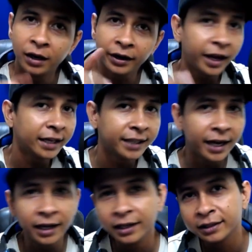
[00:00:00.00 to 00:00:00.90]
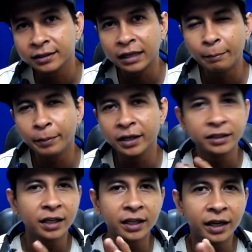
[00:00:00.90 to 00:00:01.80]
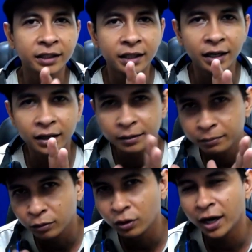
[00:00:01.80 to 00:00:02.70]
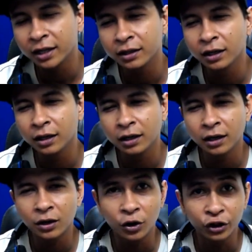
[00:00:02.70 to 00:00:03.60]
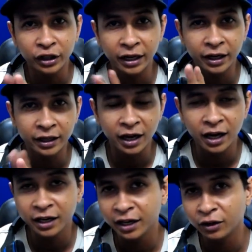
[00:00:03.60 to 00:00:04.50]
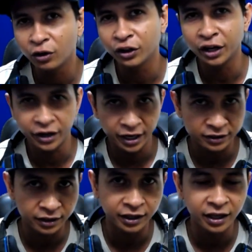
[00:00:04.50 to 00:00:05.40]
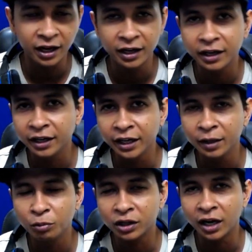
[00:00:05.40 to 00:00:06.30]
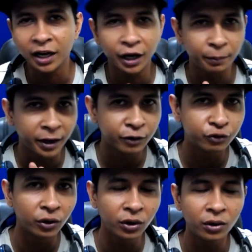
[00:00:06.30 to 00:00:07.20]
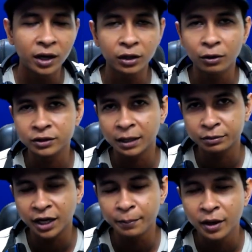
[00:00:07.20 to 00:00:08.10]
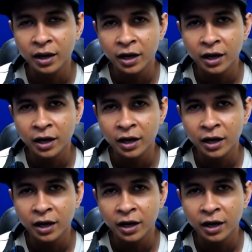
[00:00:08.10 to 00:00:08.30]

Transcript: Oke guys ya, sampai di sini aja guys ya buat uh, konten kita kali ini atau konten reaction kita kali ini. Buat kalian yang pengen follow atau subscribe